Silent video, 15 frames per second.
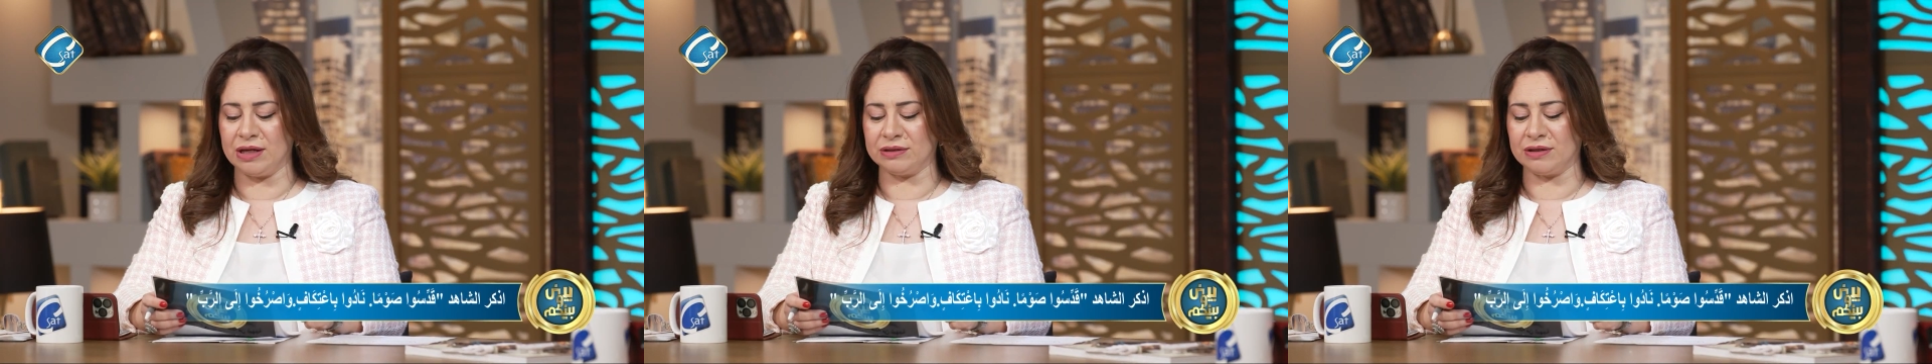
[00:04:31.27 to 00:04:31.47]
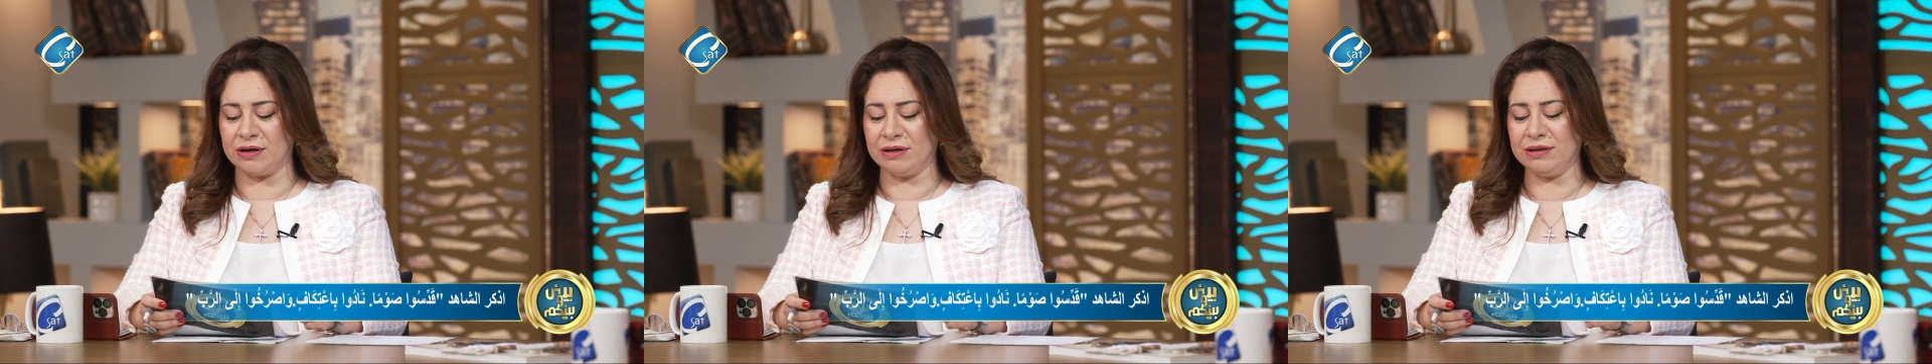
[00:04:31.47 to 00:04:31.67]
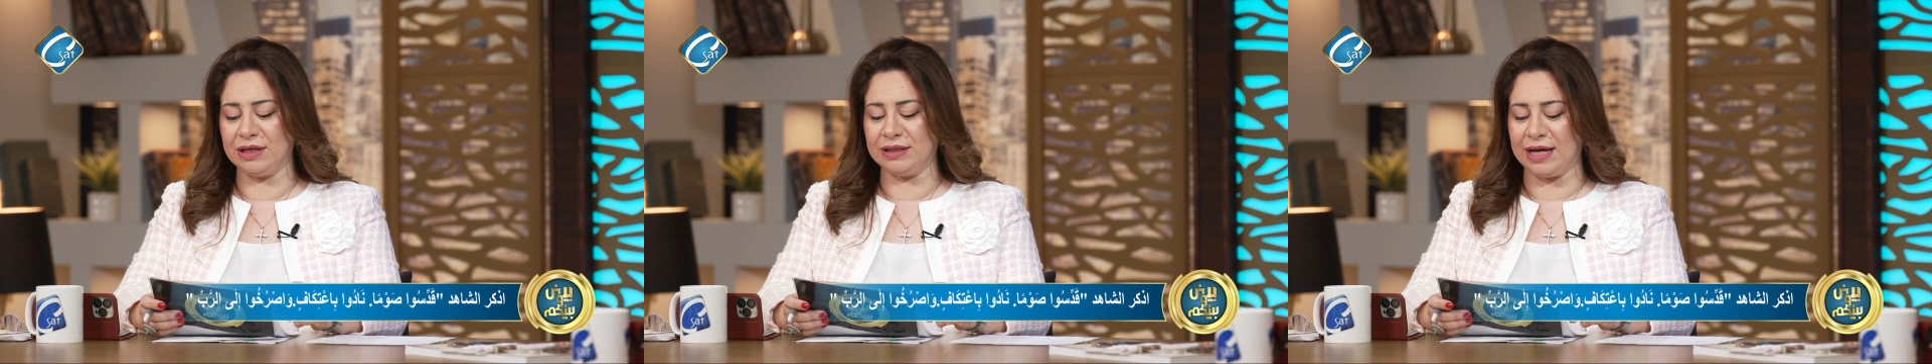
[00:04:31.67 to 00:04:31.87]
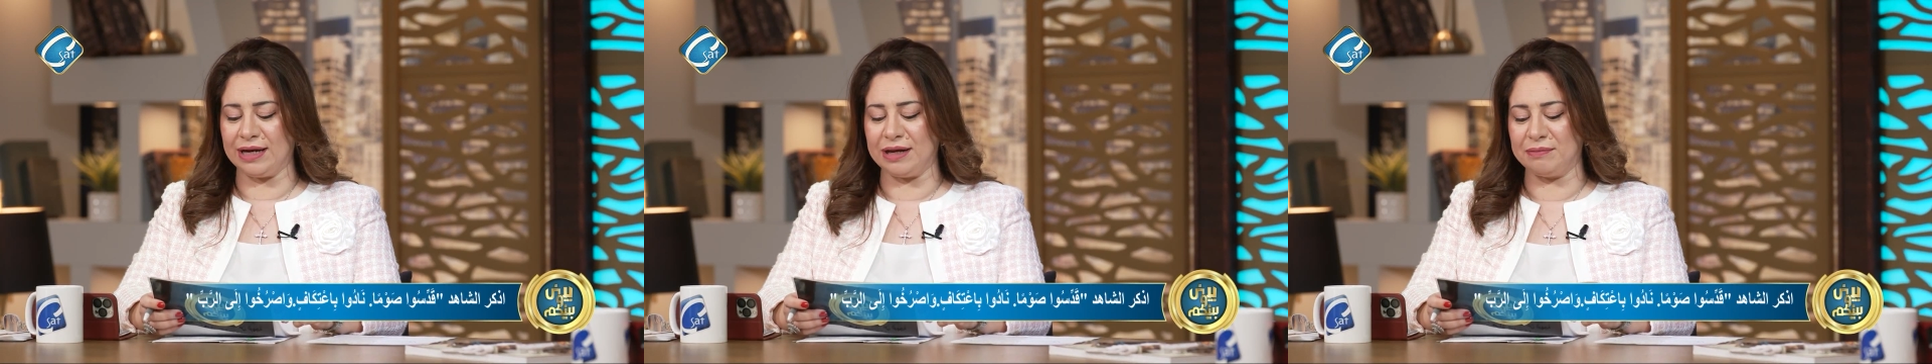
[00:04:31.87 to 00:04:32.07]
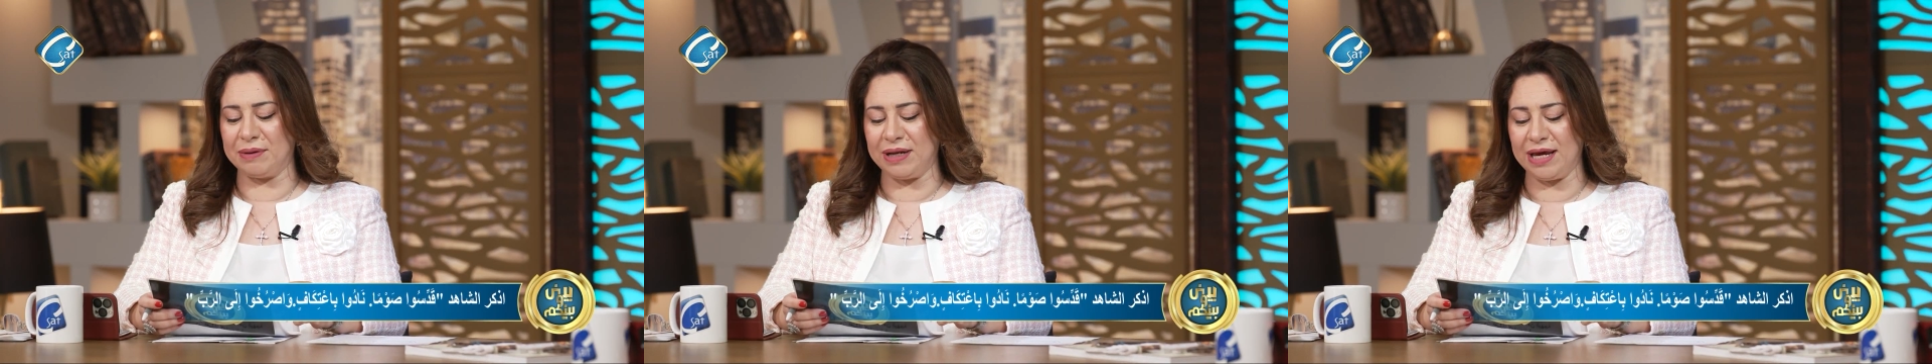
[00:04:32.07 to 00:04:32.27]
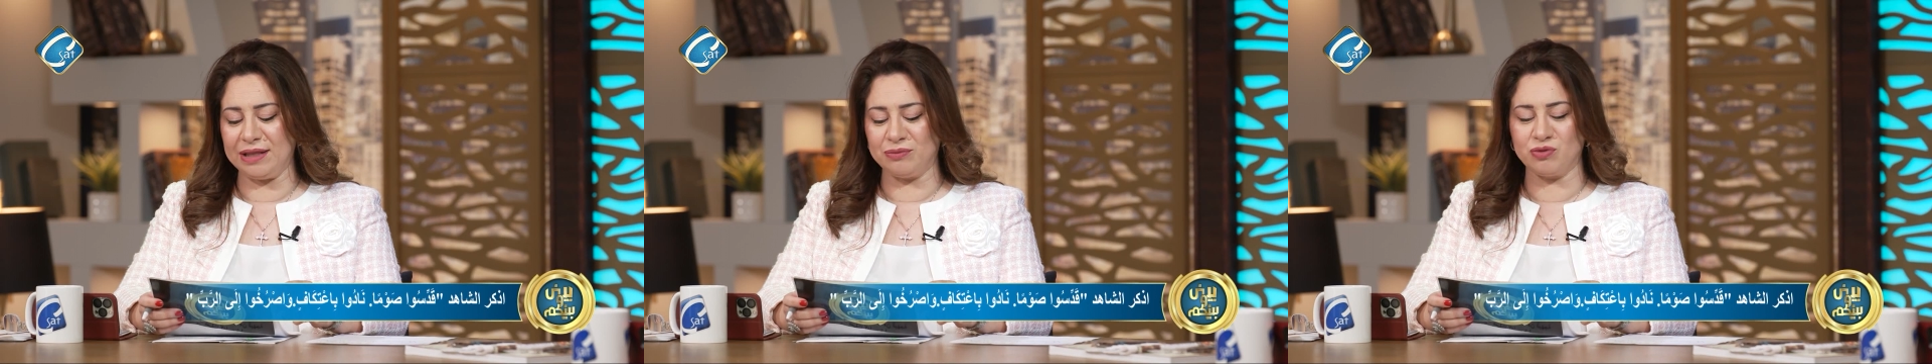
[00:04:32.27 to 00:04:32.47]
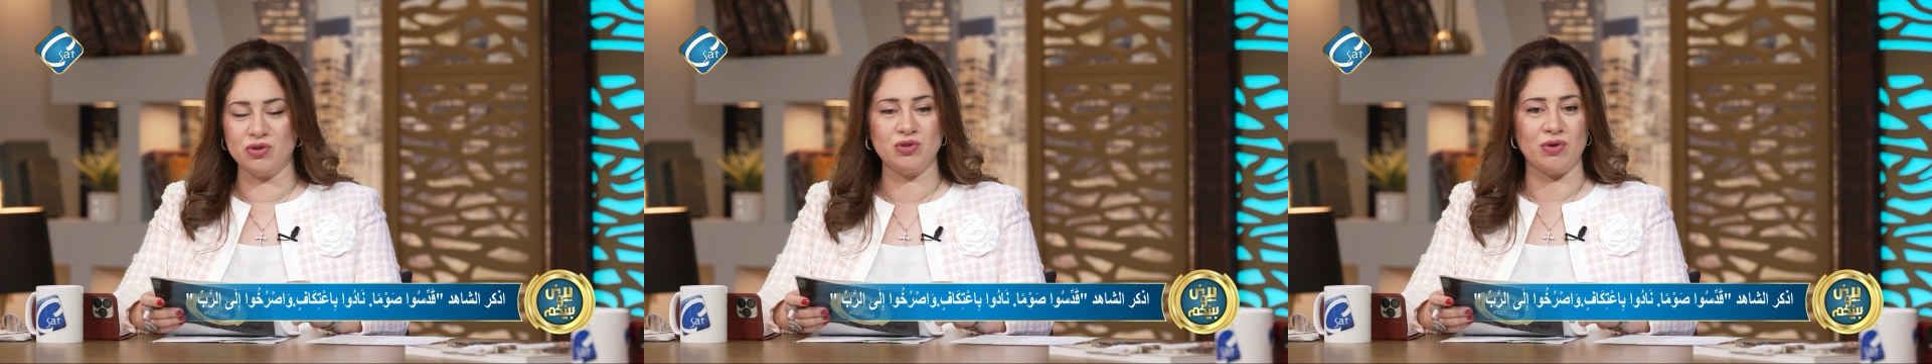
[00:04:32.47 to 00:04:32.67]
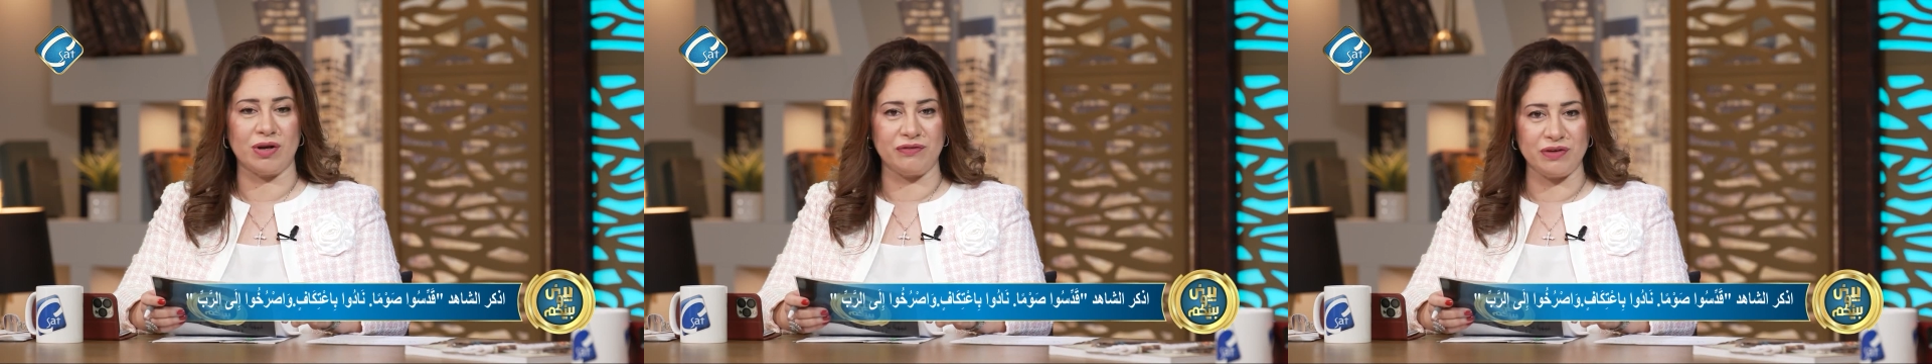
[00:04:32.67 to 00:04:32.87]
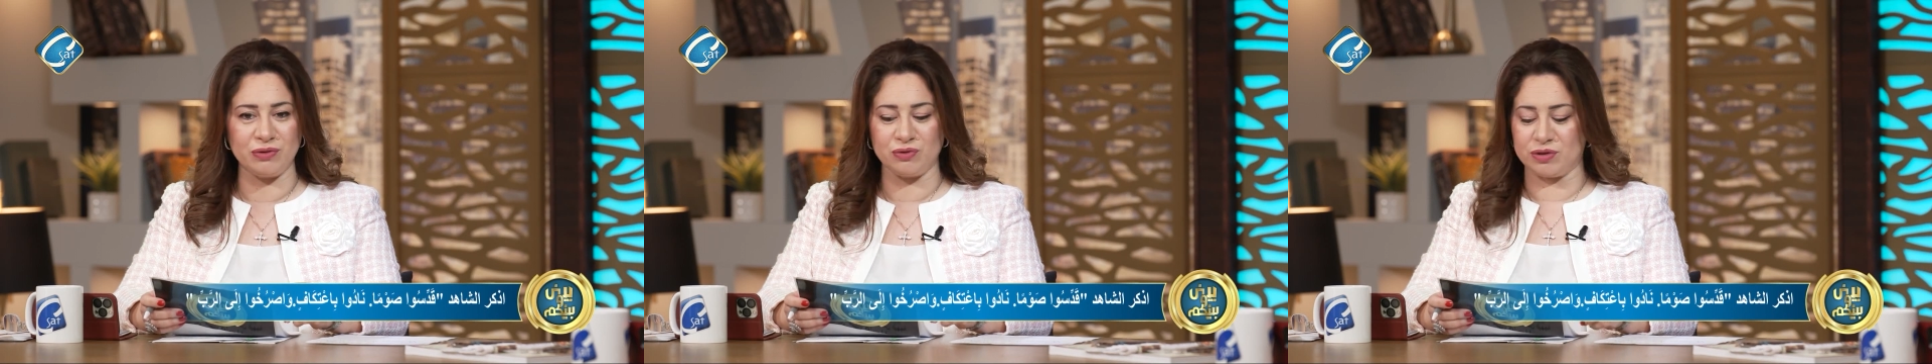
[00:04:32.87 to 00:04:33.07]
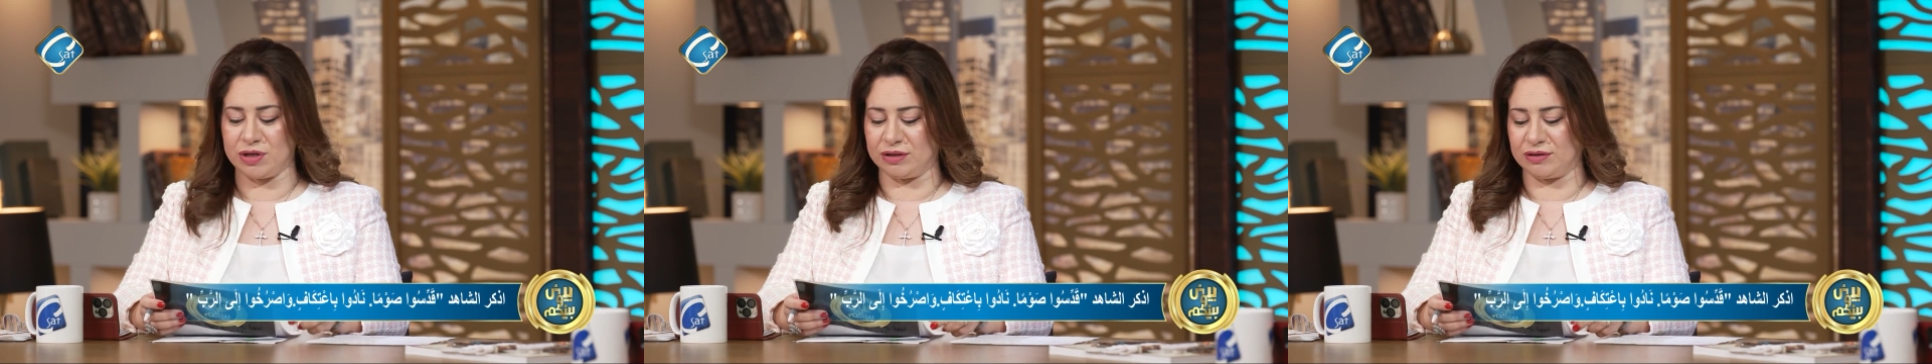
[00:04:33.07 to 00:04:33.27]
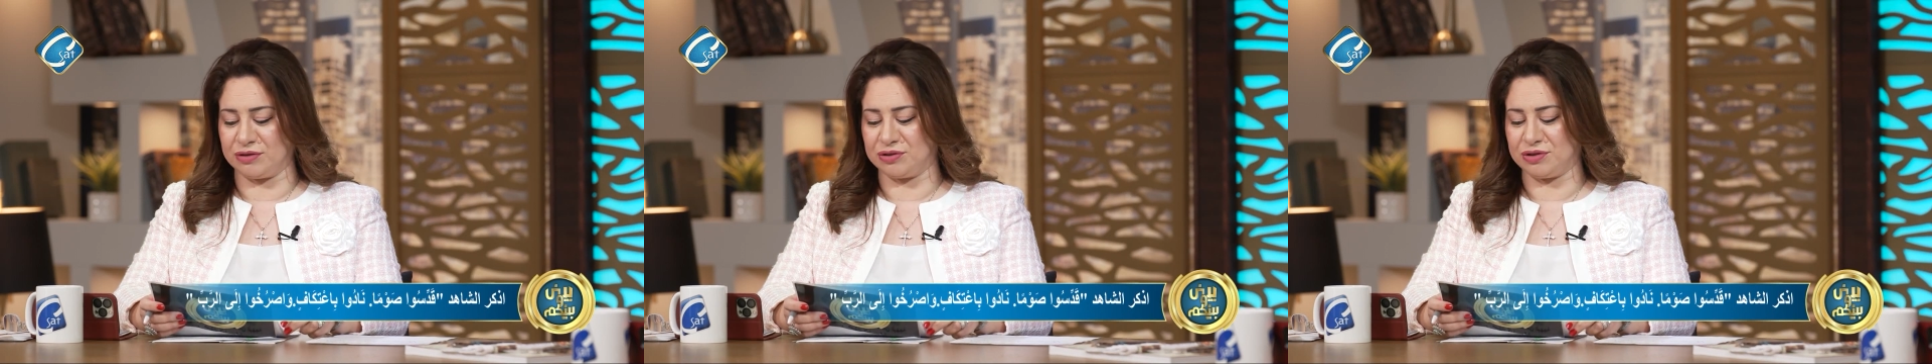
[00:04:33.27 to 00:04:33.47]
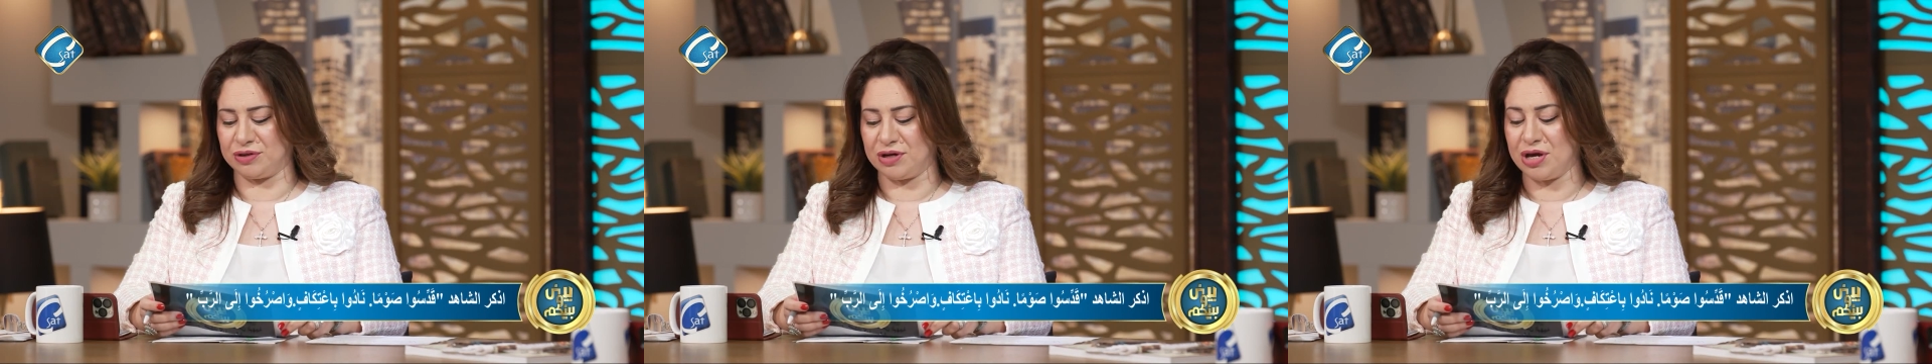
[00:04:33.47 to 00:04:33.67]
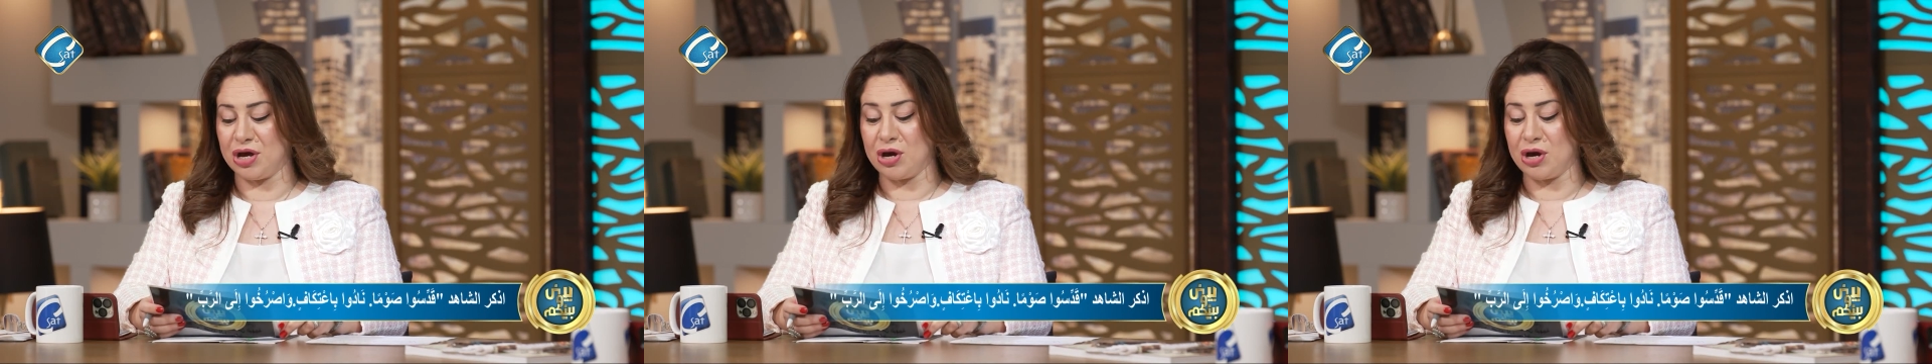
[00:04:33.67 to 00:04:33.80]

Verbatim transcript: أتردد على البلاد منذ 2019